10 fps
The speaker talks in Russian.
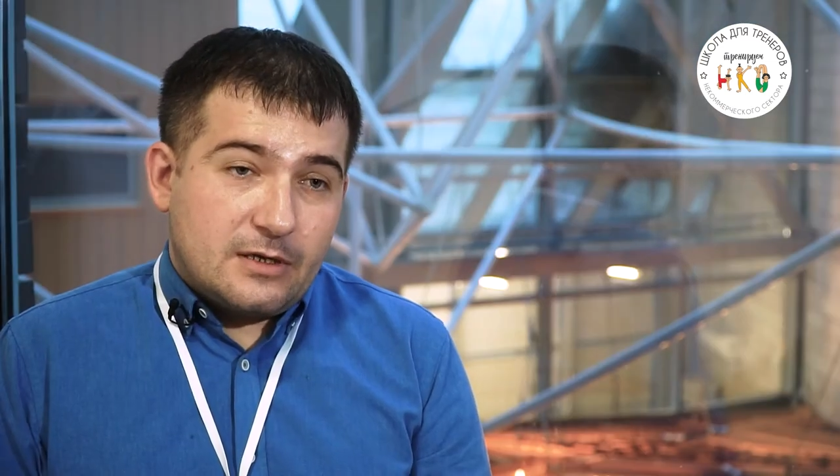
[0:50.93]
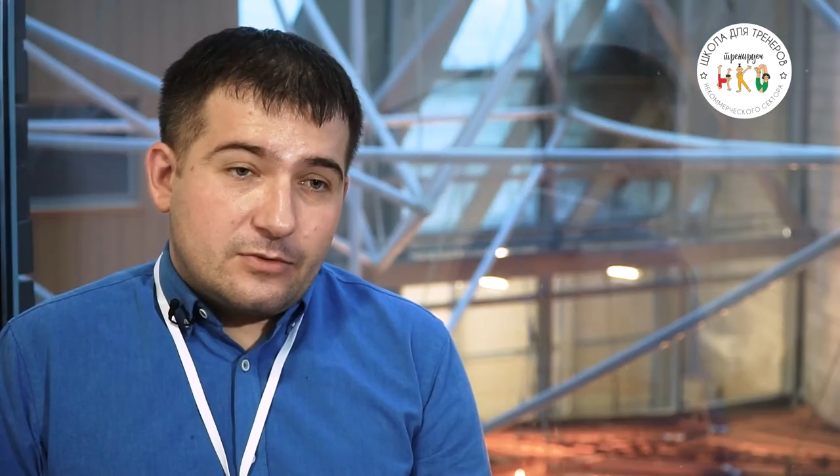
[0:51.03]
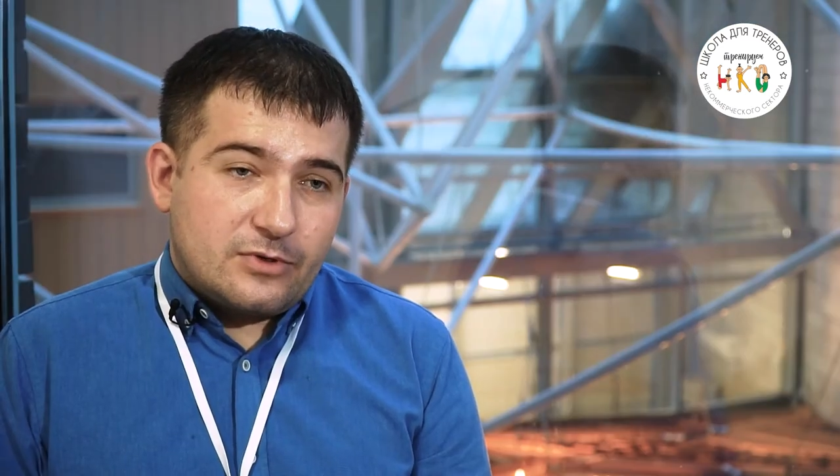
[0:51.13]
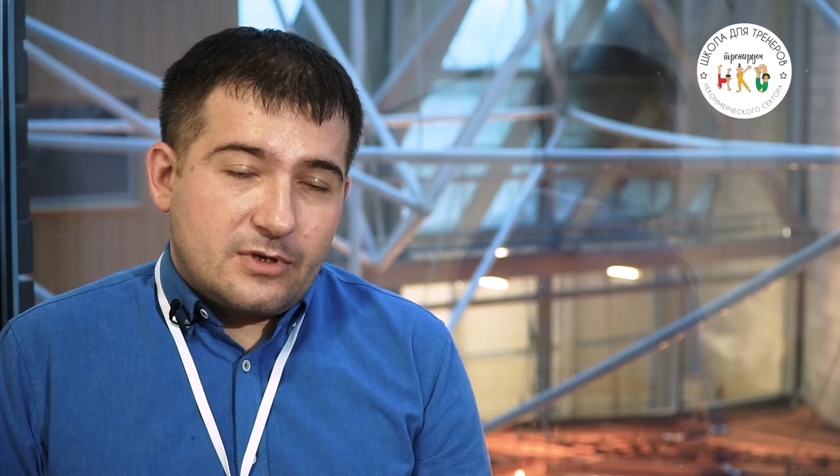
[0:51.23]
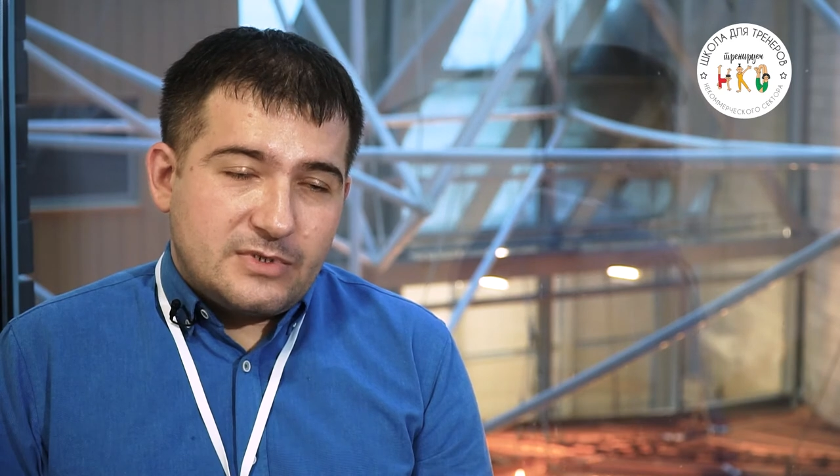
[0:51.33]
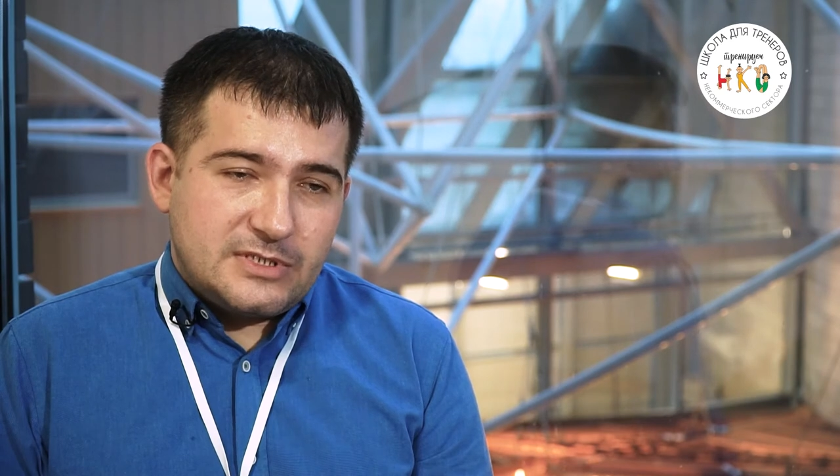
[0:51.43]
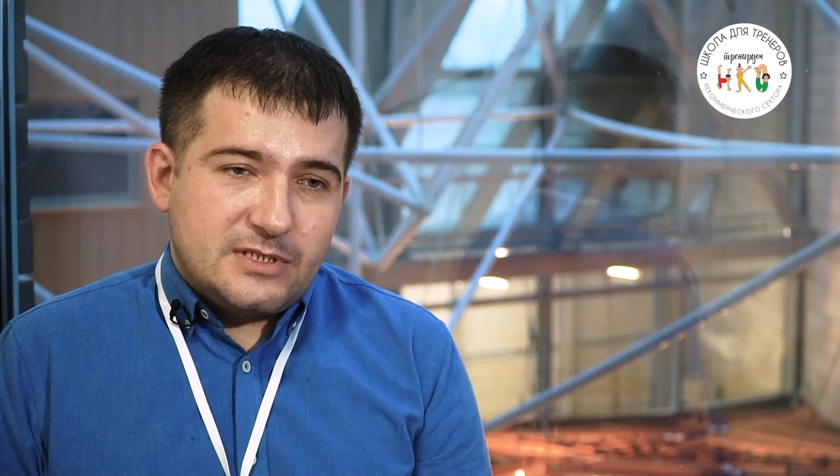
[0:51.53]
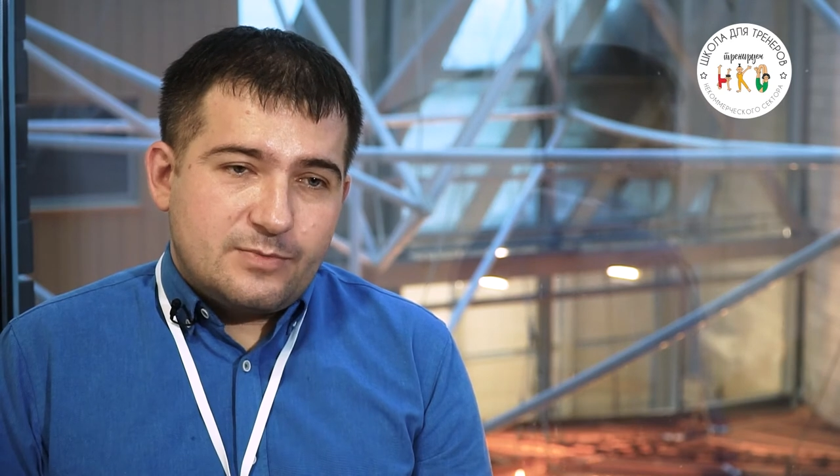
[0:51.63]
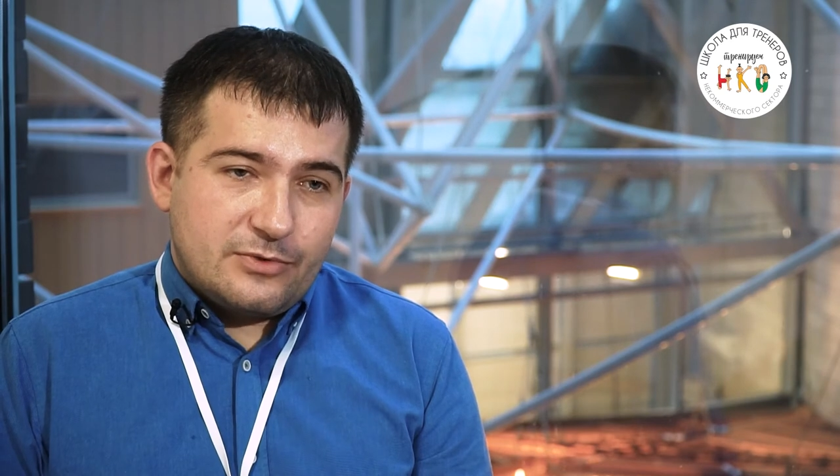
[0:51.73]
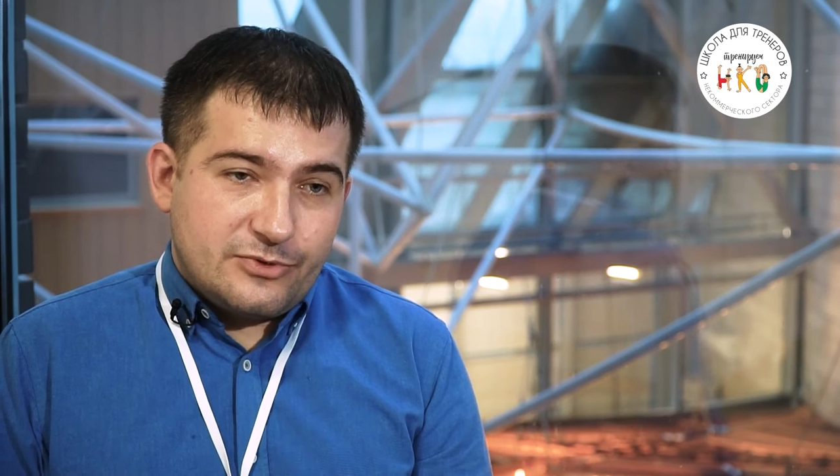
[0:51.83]
которые мы
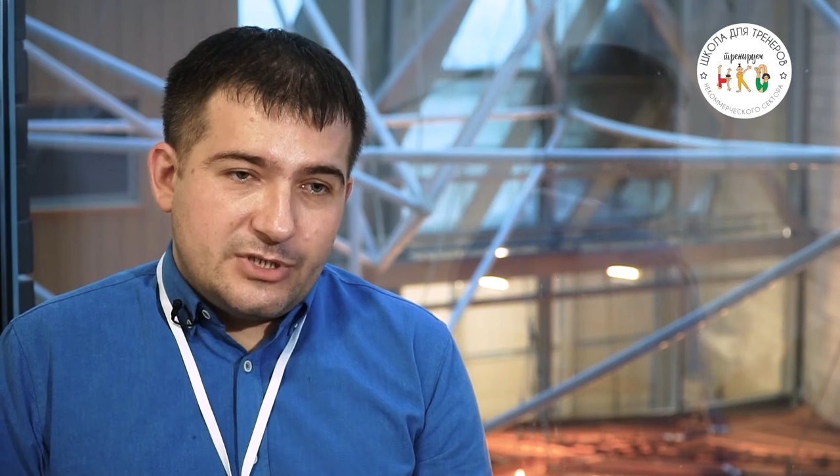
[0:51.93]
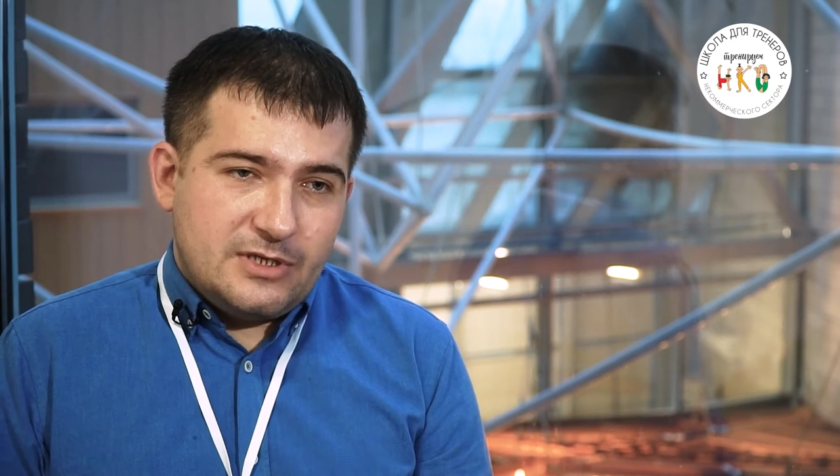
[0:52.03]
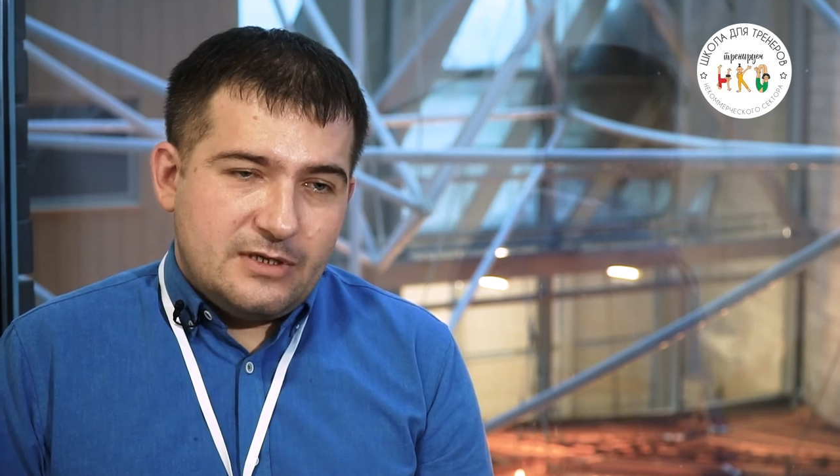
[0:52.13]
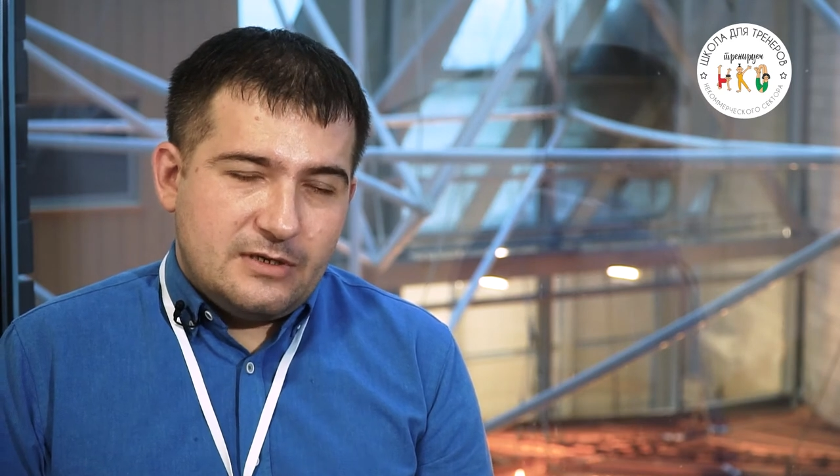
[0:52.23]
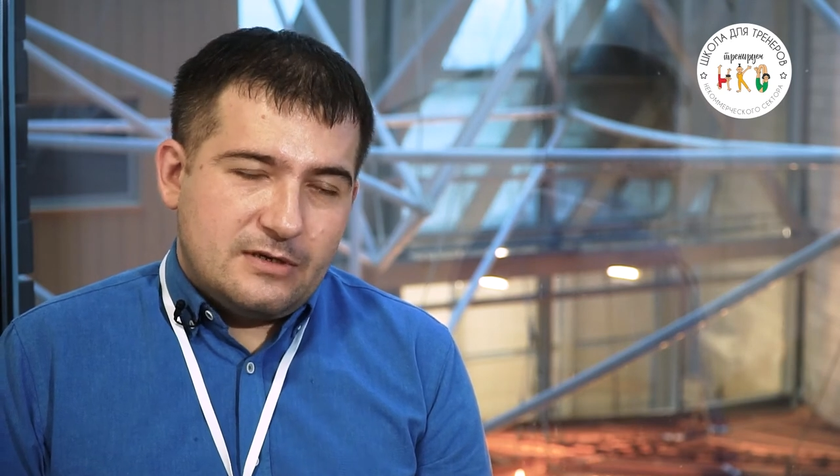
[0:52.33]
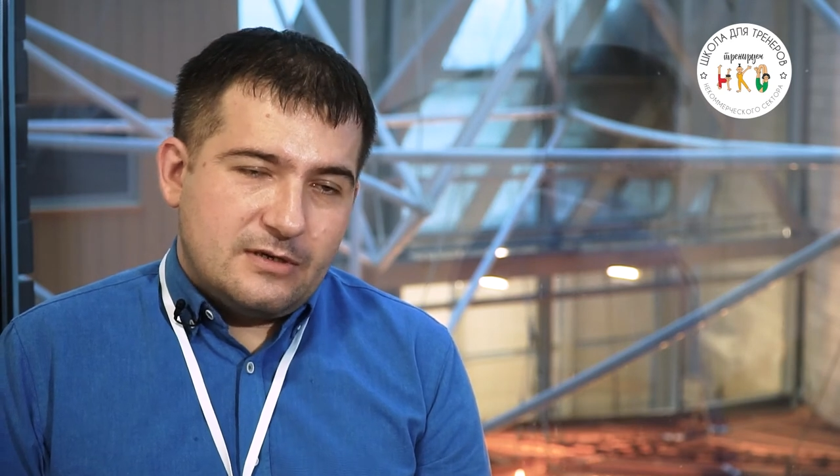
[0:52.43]
здесь получили